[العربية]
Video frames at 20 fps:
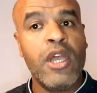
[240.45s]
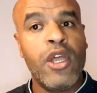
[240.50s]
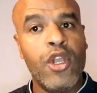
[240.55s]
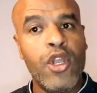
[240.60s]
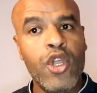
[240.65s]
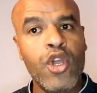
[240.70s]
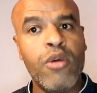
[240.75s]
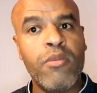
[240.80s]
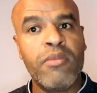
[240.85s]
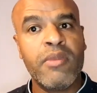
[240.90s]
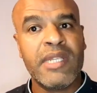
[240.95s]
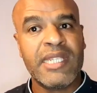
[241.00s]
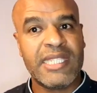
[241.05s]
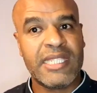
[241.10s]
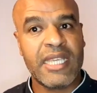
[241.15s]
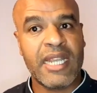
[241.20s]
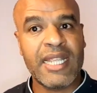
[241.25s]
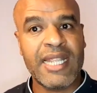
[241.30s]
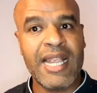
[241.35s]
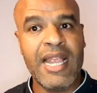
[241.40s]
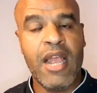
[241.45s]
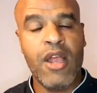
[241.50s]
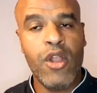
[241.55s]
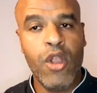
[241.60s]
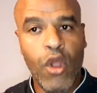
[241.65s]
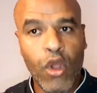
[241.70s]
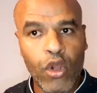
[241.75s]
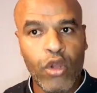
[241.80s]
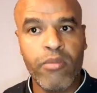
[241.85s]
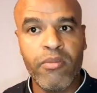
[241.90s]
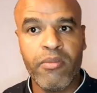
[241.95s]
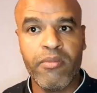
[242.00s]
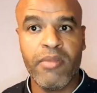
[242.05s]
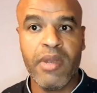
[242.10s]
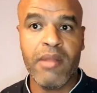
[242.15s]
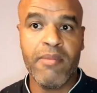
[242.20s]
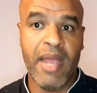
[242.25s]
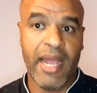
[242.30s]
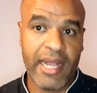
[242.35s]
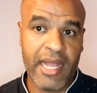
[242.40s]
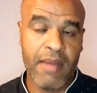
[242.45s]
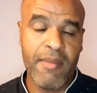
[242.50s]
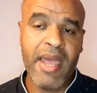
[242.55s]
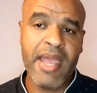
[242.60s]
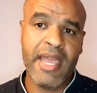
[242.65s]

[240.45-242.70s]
اليوم صدرت الحكم من المحكمه